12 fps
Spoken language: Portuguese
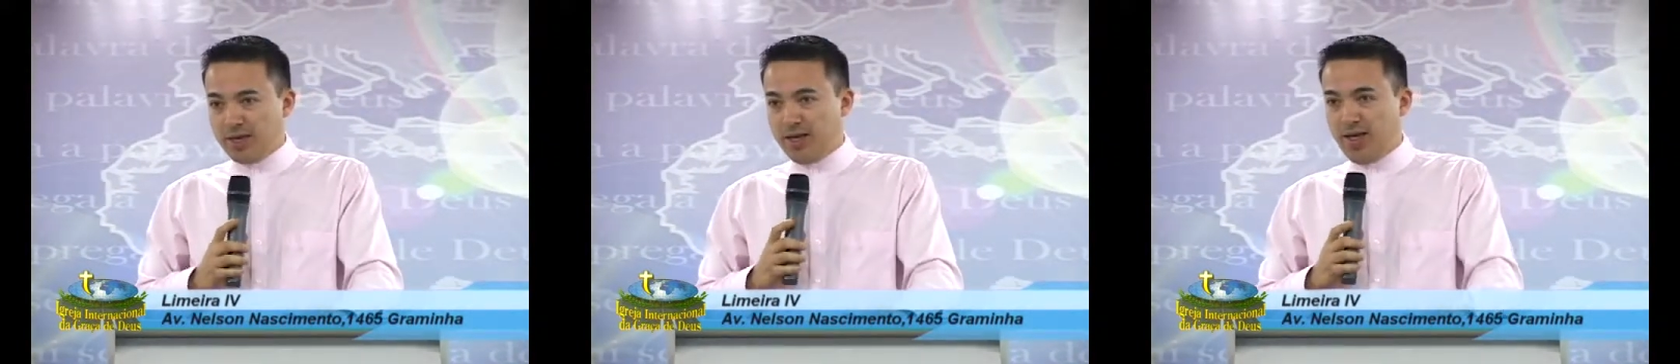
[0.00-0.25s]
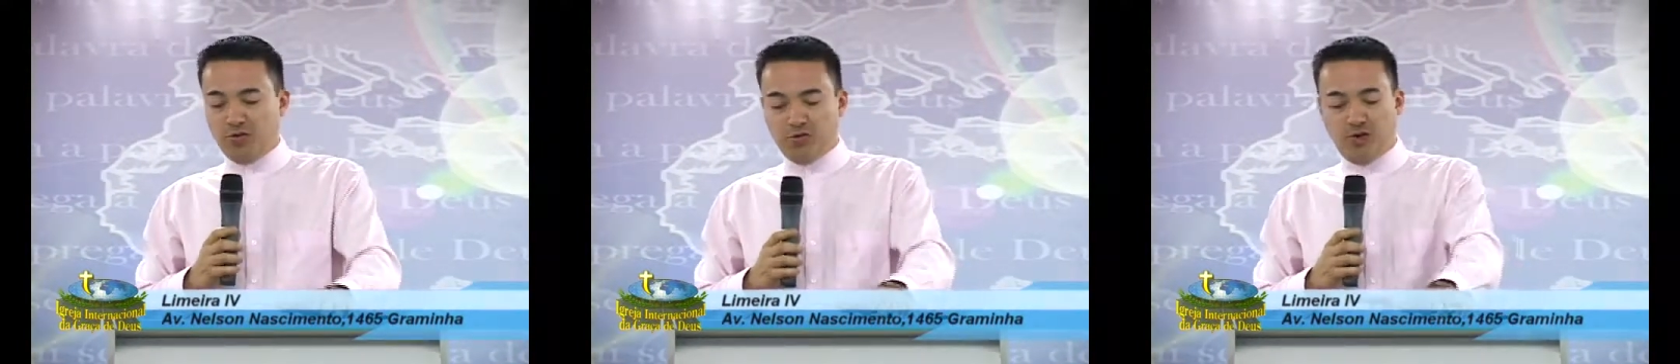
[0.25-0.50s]

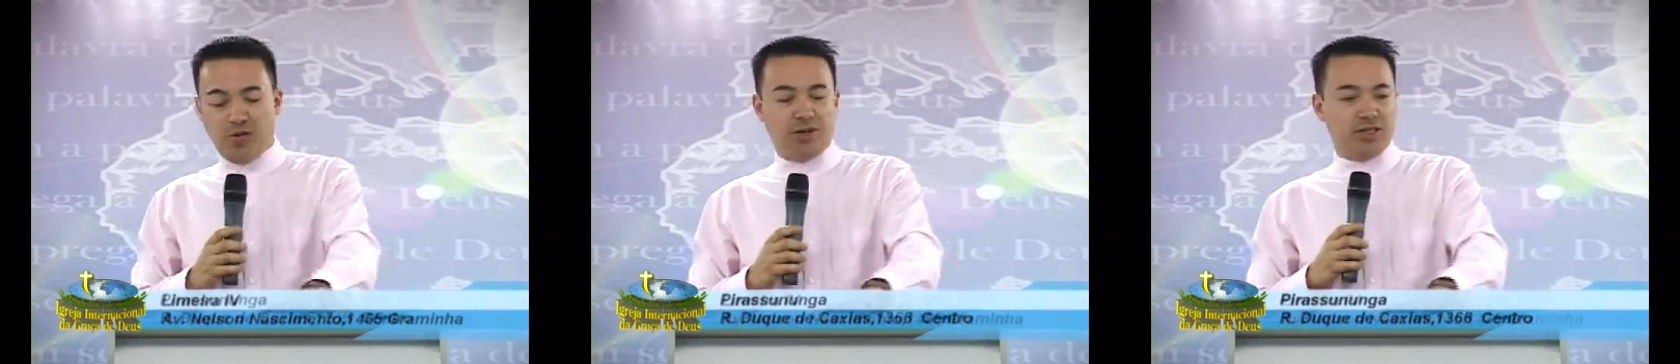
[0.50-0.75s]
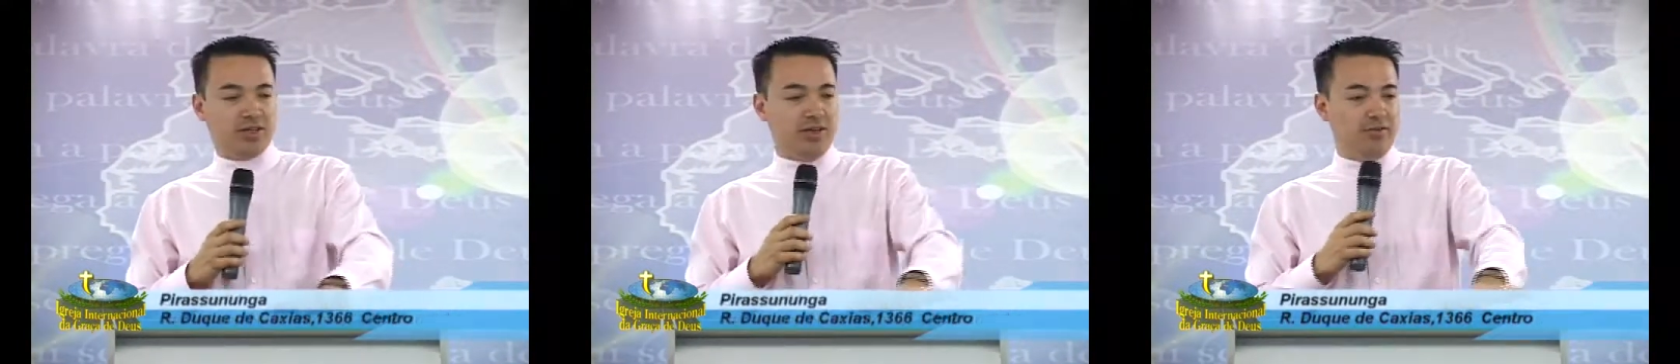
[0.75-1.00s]
Ele foi para
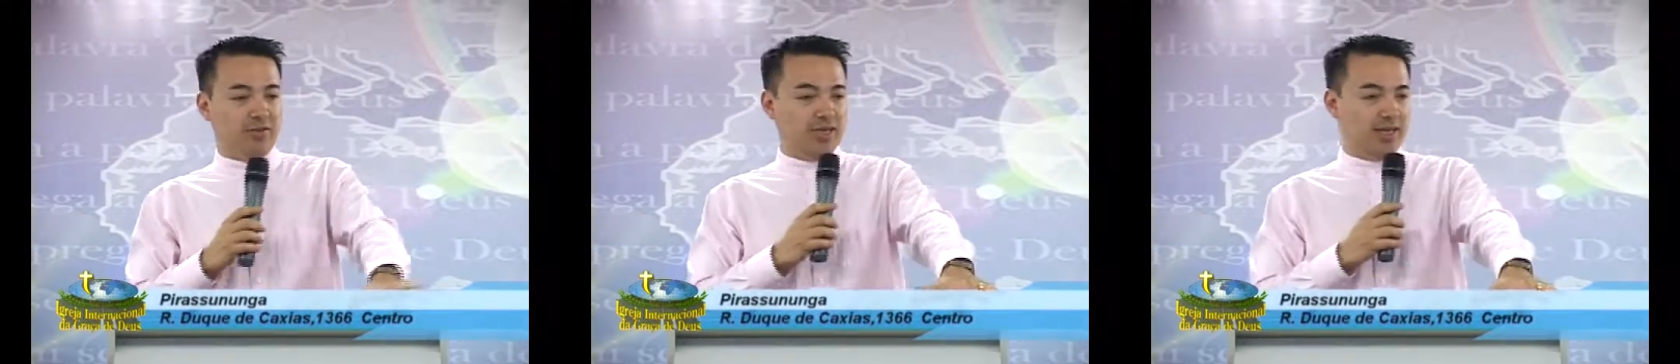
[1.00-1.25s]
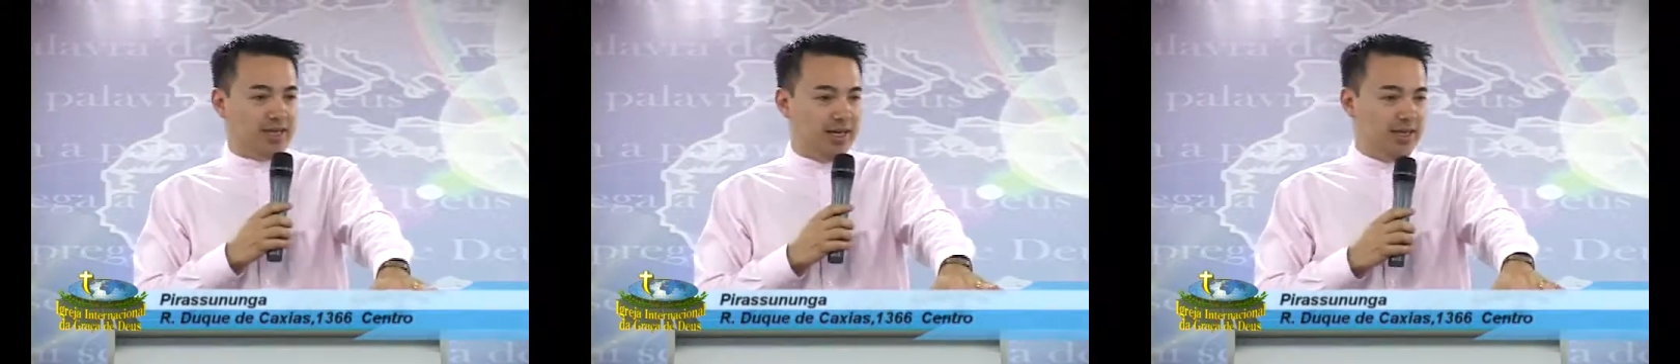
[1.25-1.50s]
a
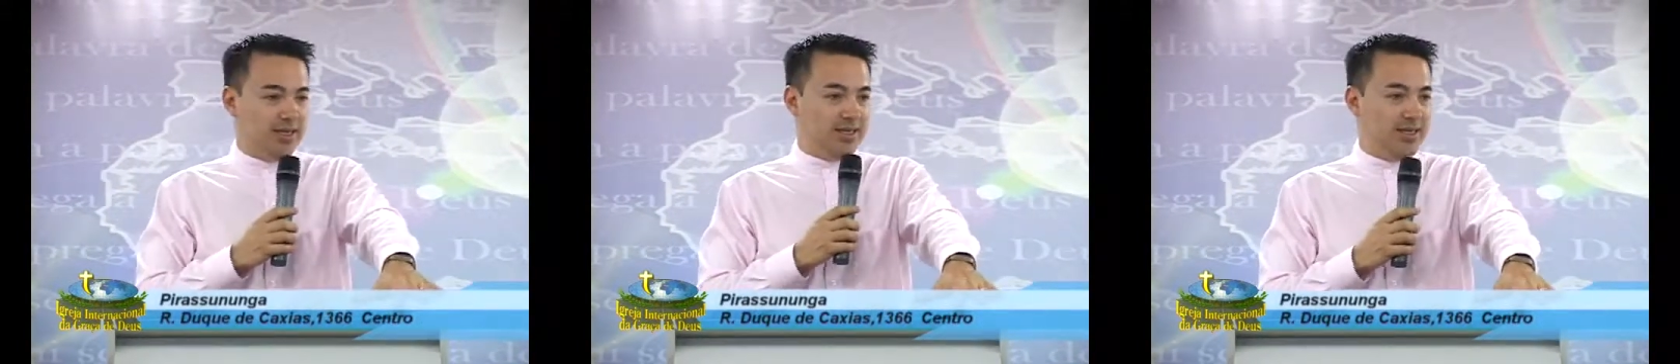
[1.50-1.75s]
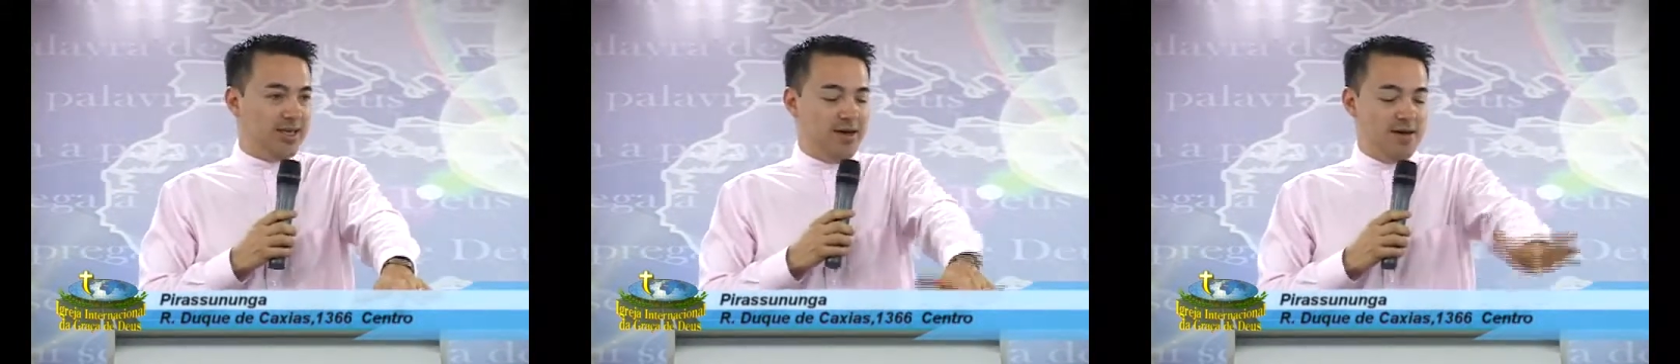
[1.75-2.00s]
escrivaninha dele,
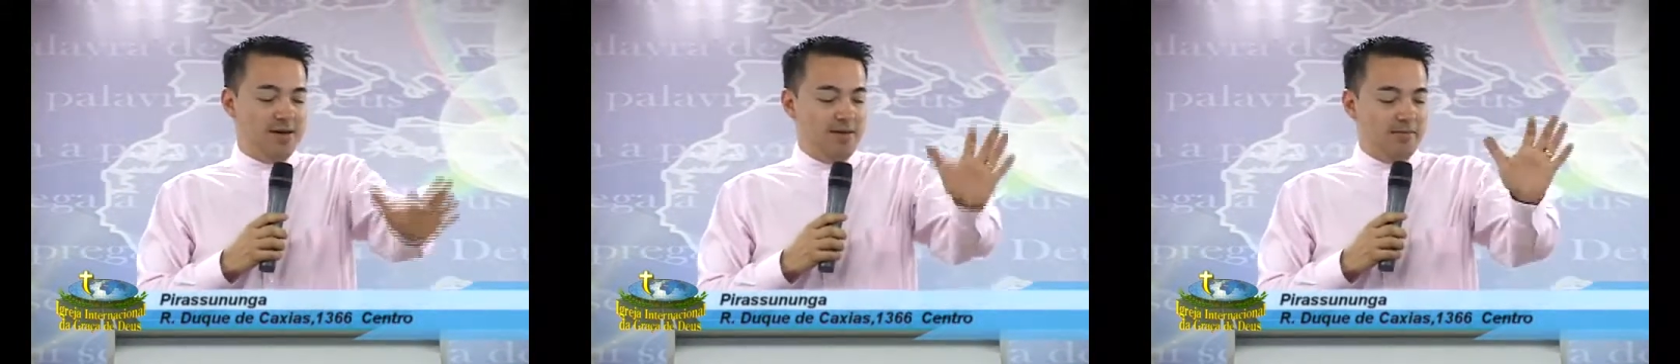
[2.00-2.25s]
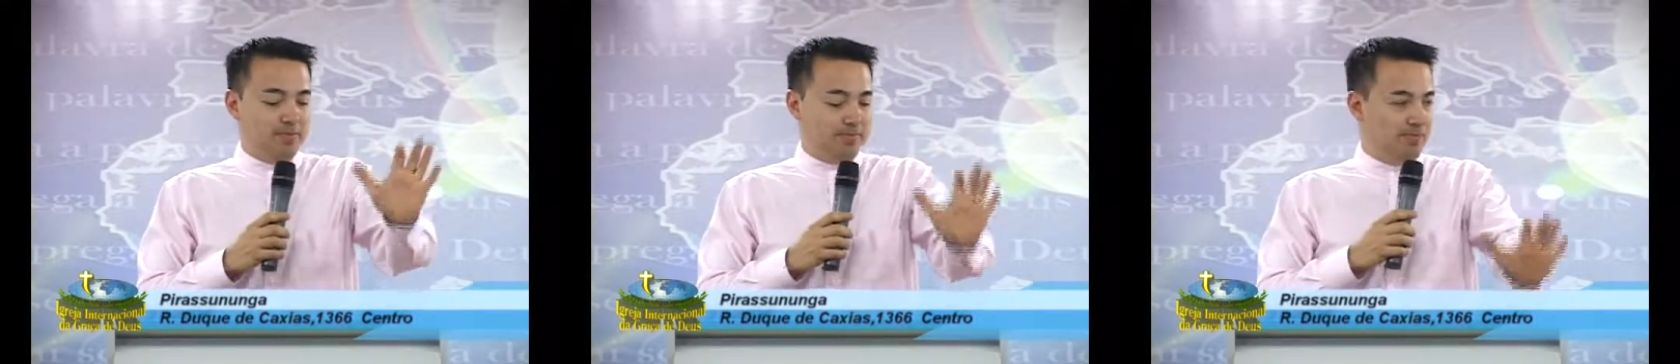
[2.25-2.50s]

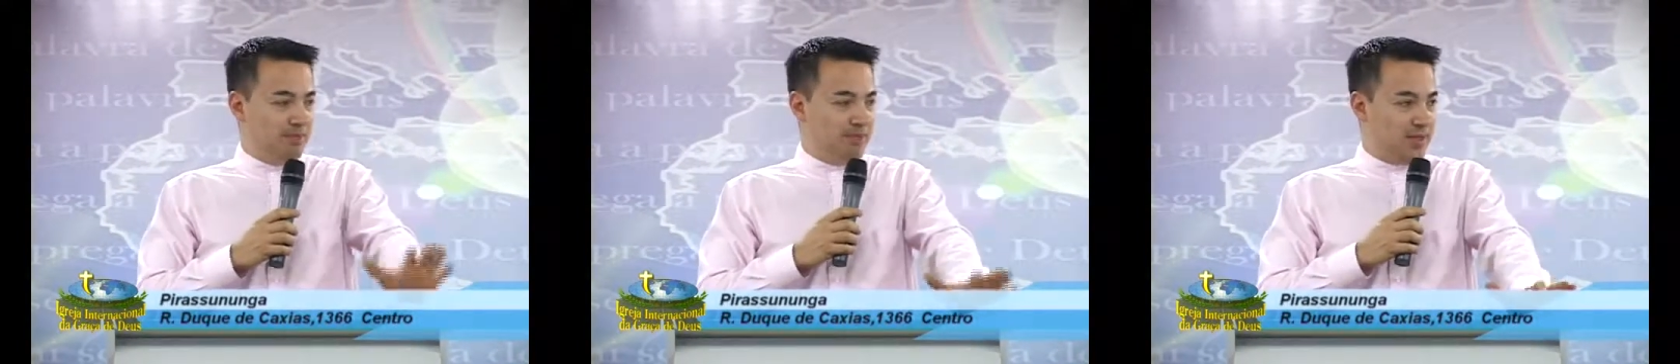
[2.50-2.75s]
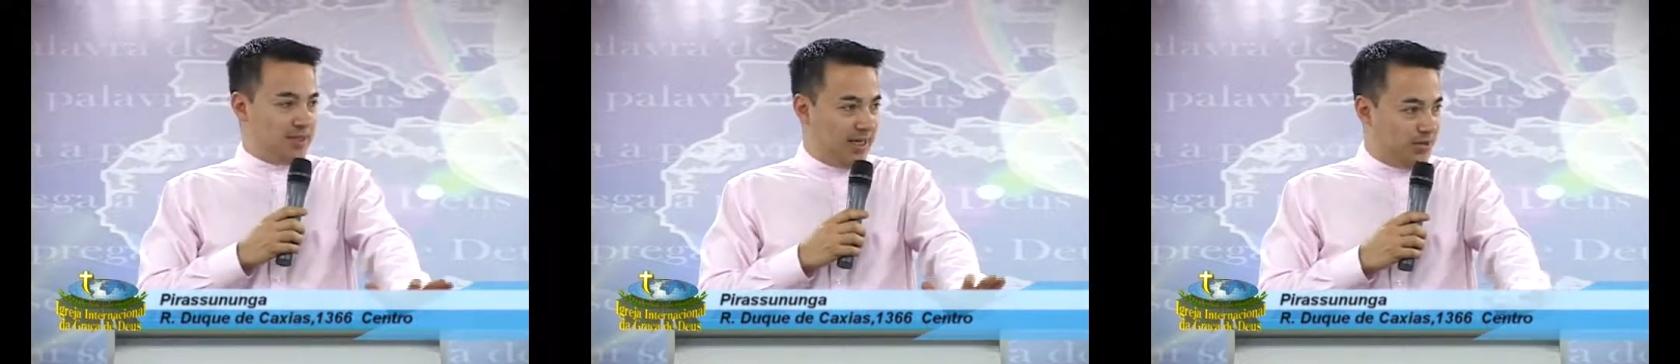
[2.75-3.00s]

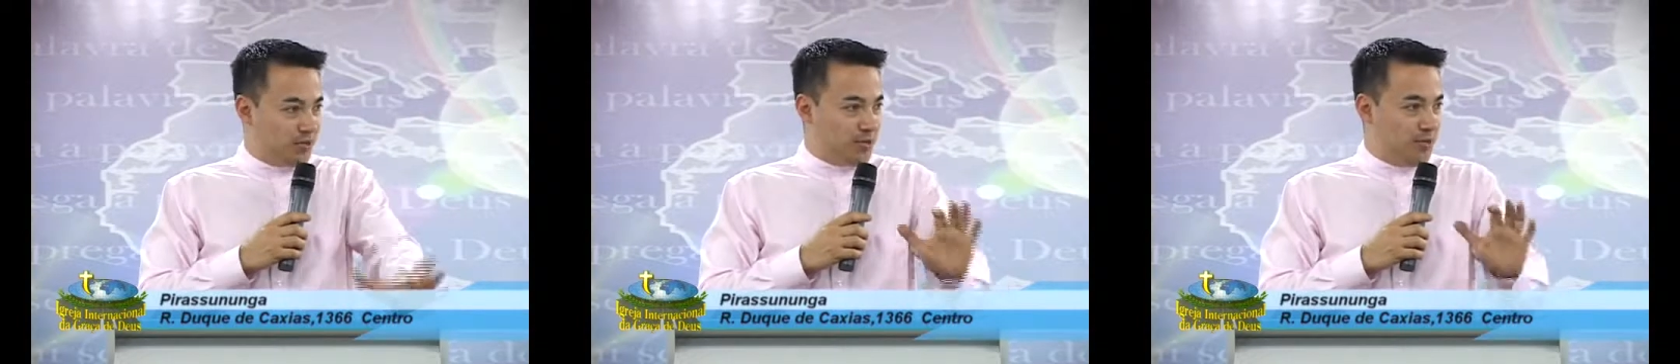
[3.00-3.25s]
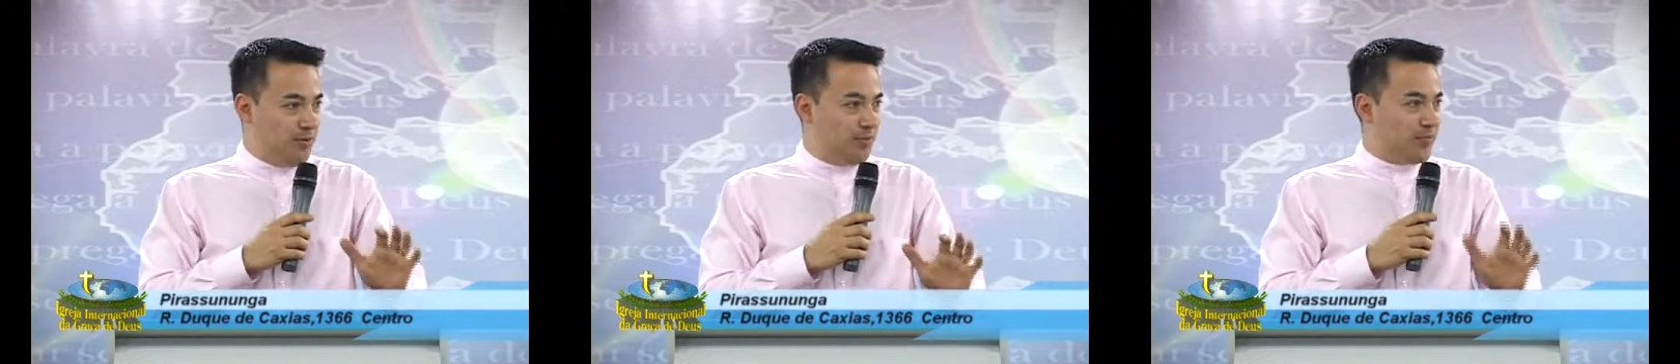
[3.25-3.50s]

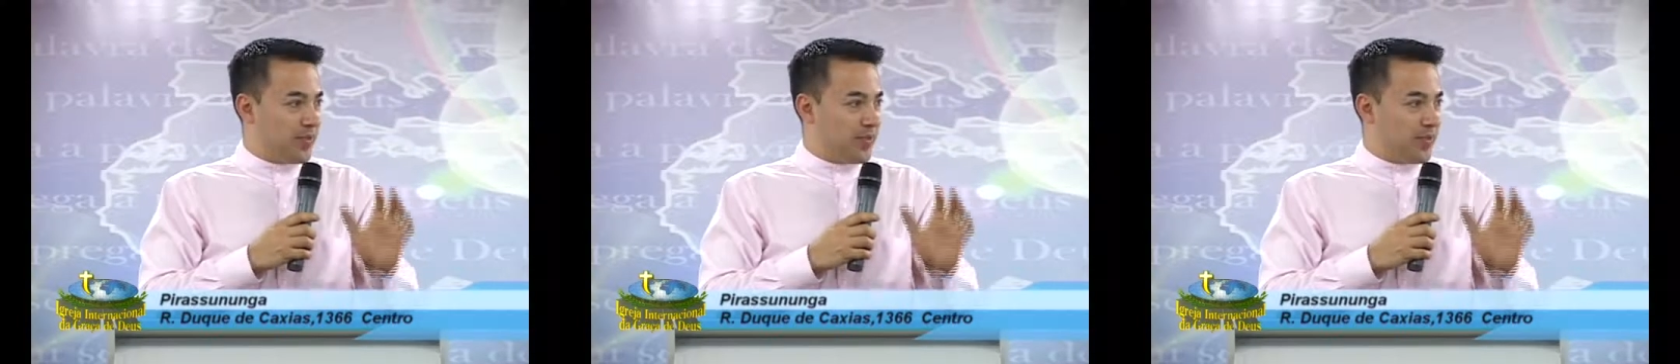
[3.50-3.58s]
sentou,